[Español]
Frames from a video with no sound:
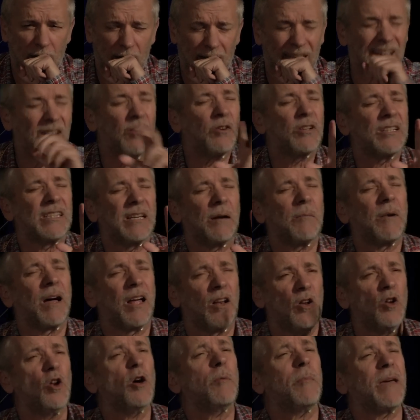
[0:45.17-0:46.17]
creo que se llama
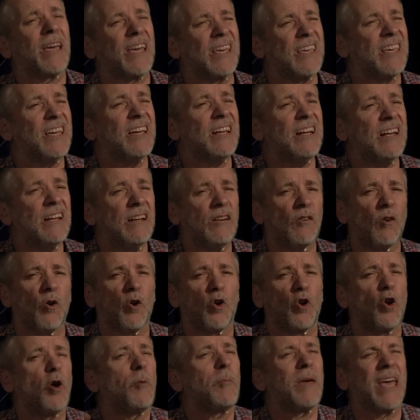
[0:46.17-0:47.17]
No me quiere
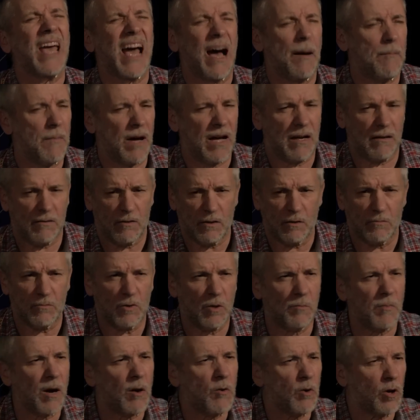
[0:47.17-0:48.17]
o No me ama, no,
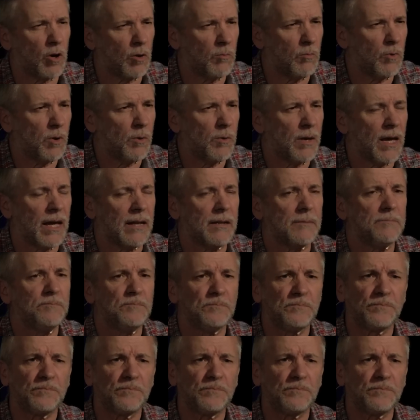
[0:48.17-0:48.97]
me acuerdo muy bien.